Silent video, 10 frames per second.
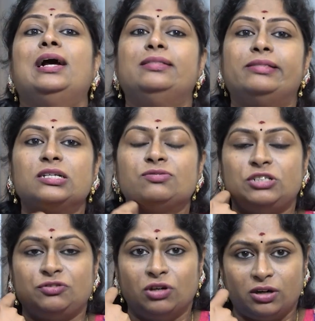அந்த
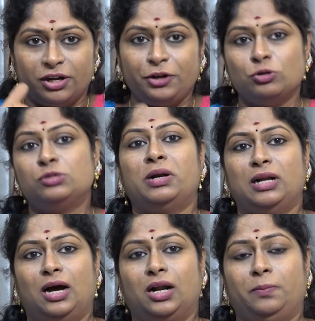ஸ்விட்ச் வேர்டை யூஸ்
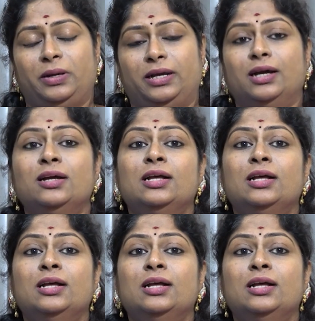பண்ண ஆரம்பிங்க